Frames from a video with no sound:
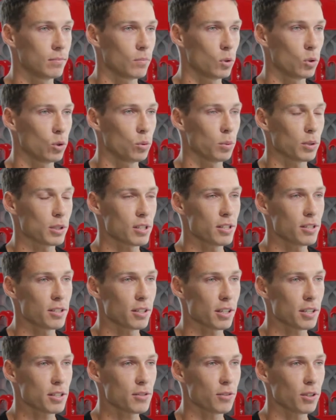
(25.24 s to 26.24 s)
Ну,
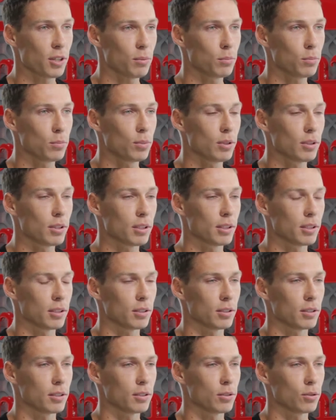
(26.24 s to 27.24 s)
последний раз время
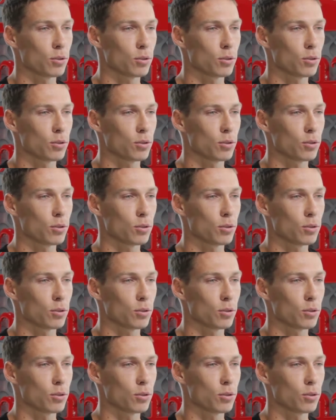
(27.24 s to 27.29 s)
было,